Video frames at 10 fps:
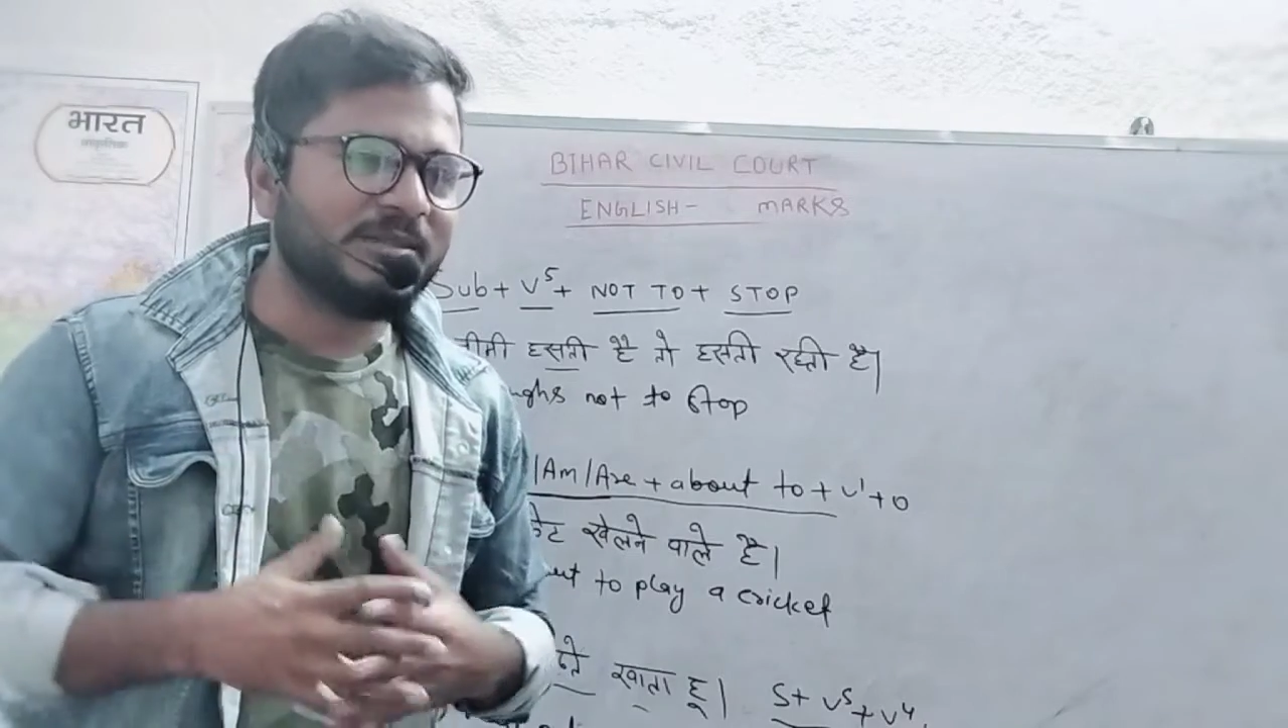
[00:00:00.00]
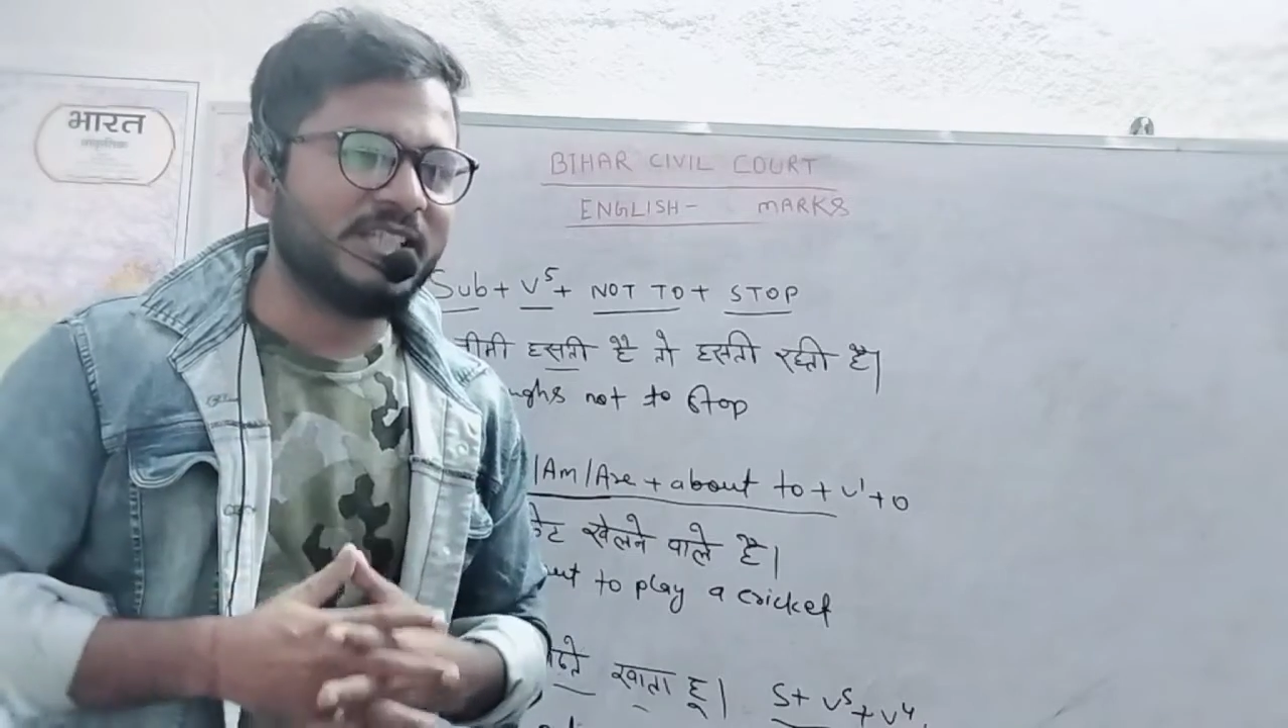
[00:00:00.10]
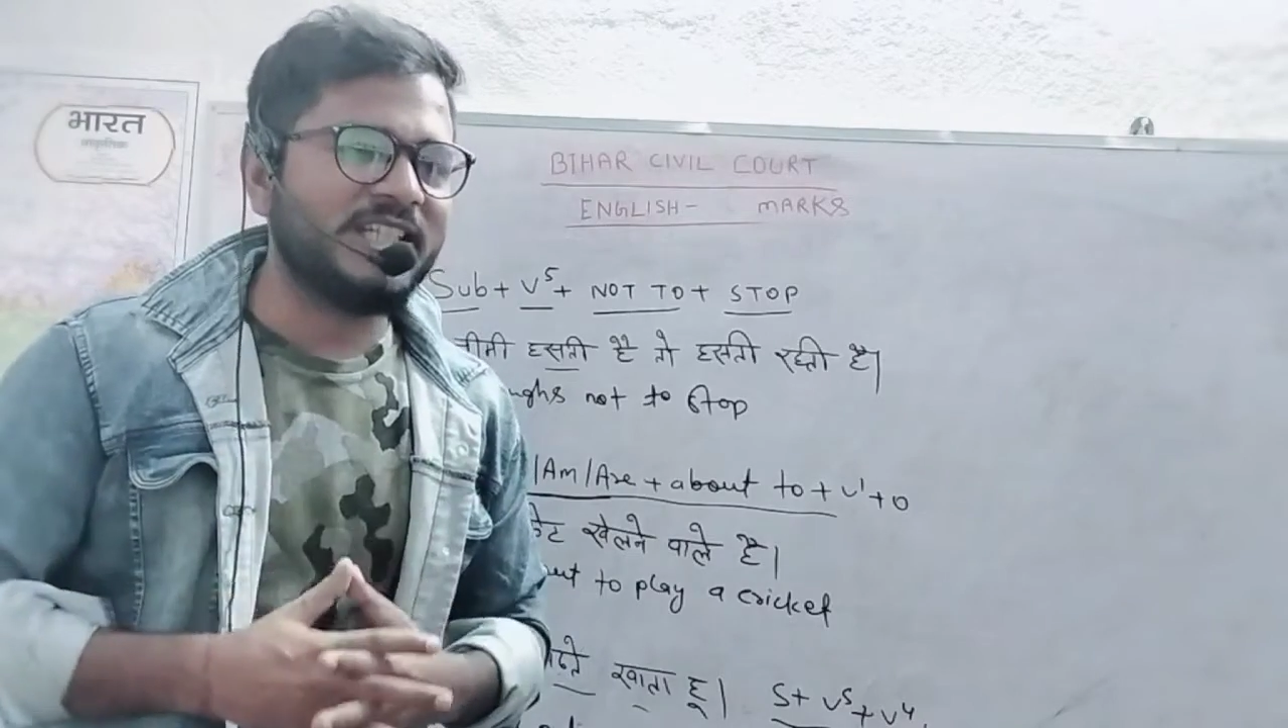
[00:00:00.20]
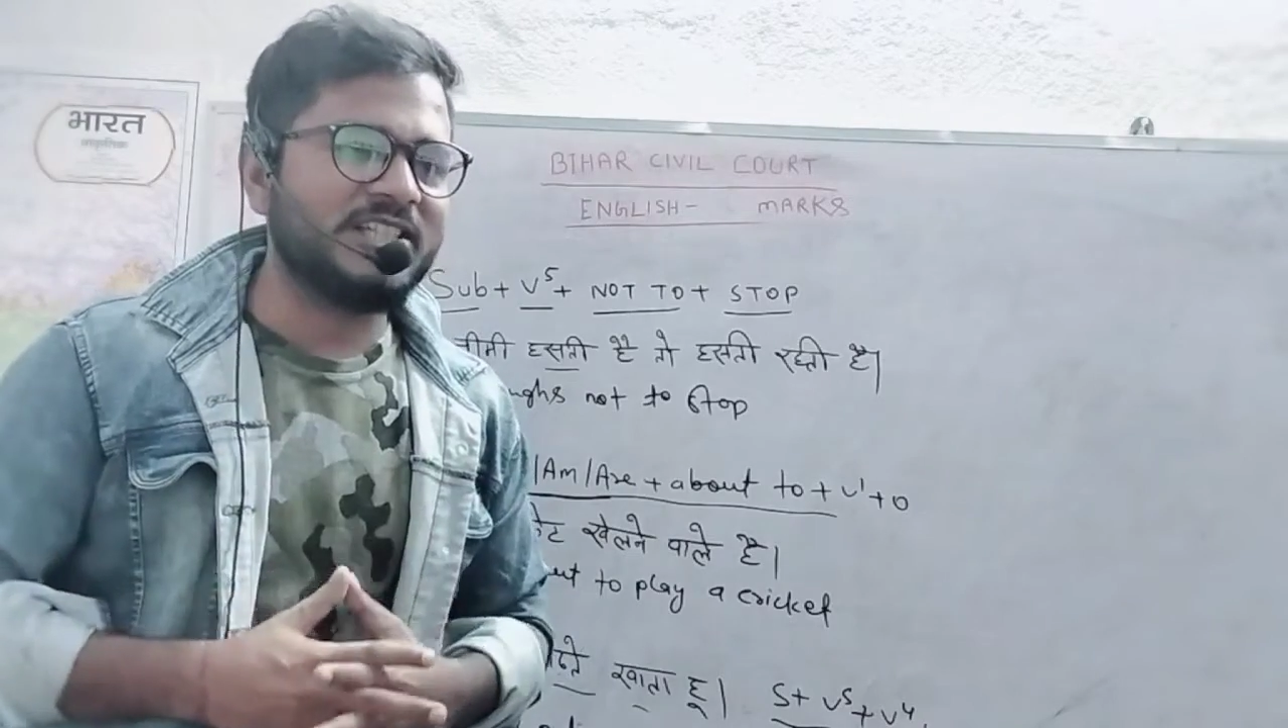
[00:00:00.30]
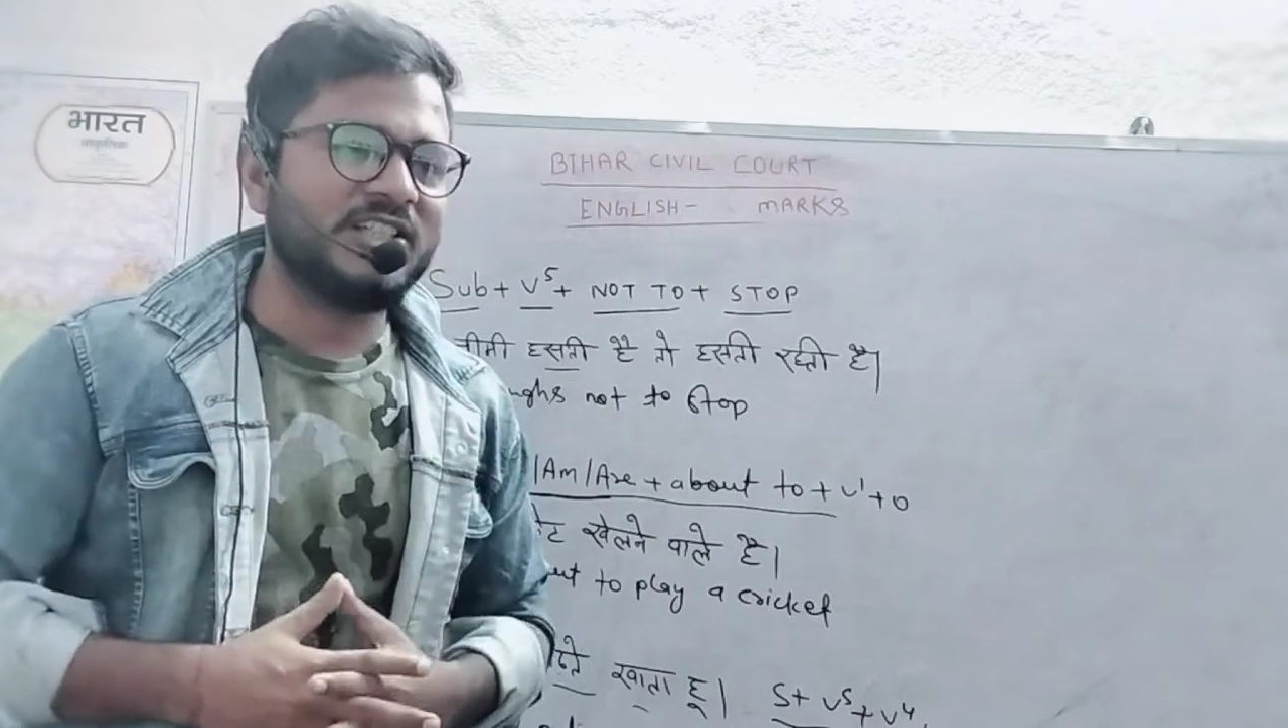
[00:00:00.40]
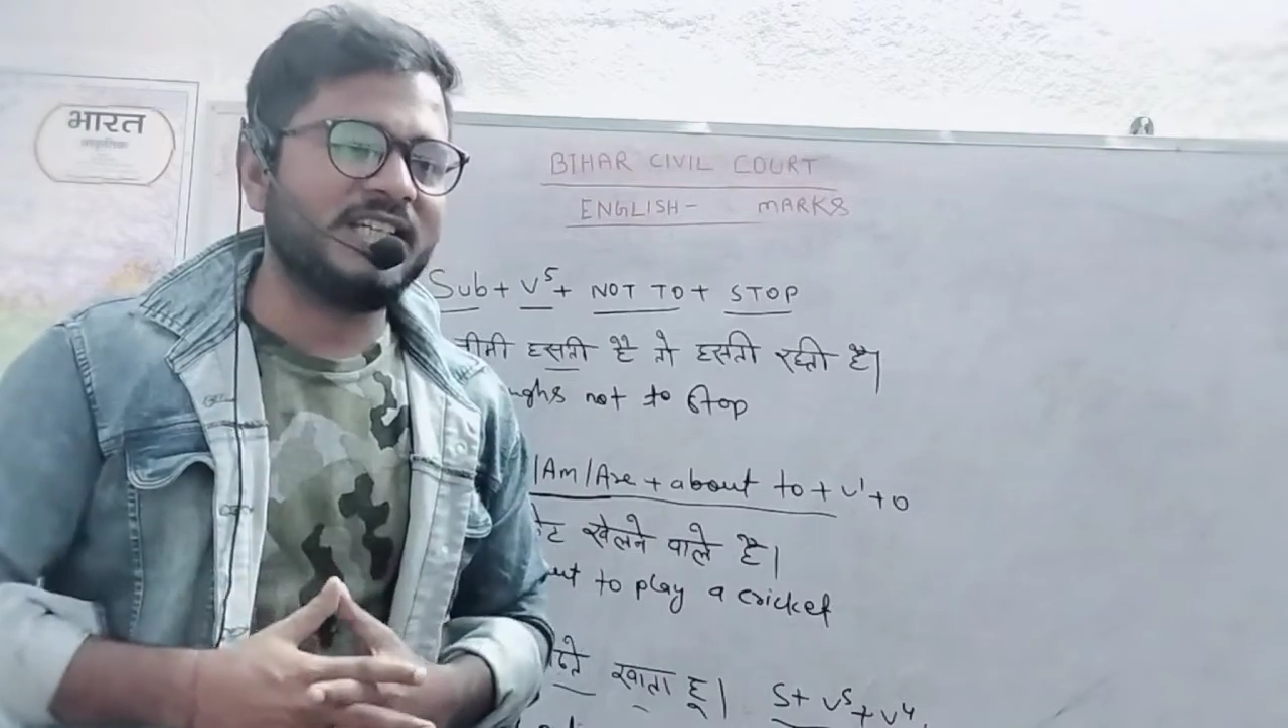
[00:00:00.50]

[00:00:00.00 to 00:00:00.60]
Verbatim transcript: में भी दिए